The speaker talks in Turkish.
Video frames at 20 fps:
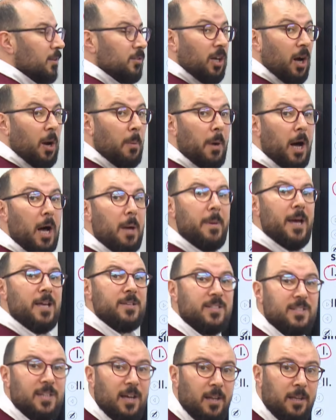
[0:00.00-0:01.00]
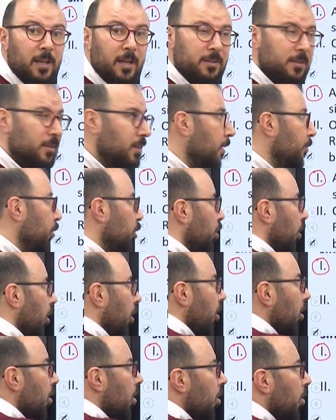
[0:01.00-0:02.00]
tamamen sağlandı
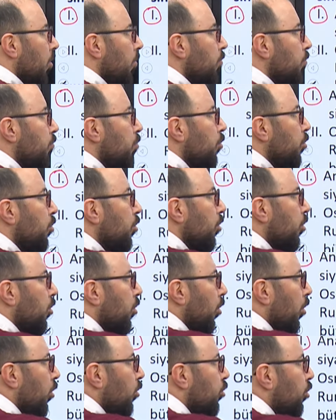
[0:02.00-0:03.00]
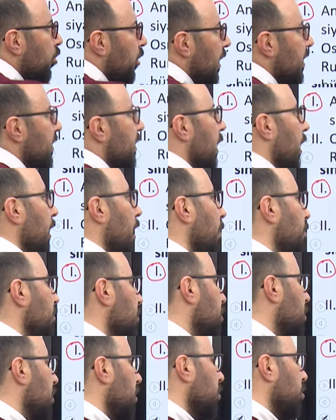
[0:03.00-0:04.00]
demiyor büyük ölçüde
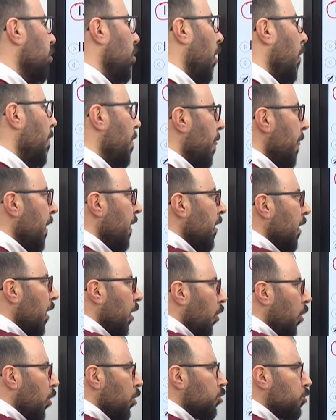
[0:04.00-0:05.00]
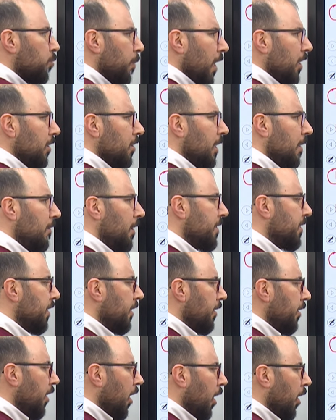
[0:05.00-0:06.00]
sağlanmıştır diyor. Osmanlı
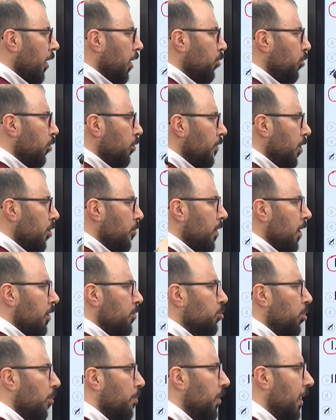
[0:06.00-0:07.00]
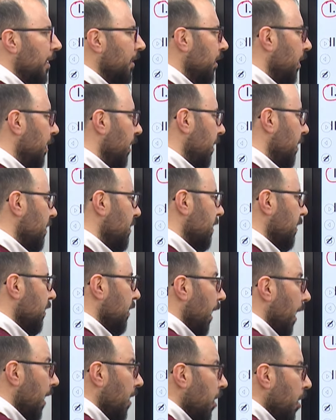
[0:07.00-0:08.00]
Devleti'nin Anadolu ve Rumeli toprakları
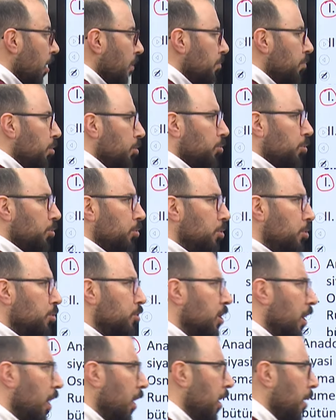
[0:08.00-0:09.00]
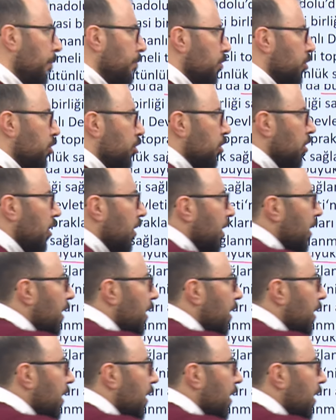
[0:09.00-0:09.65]
arasında bütünlük sağlanmış.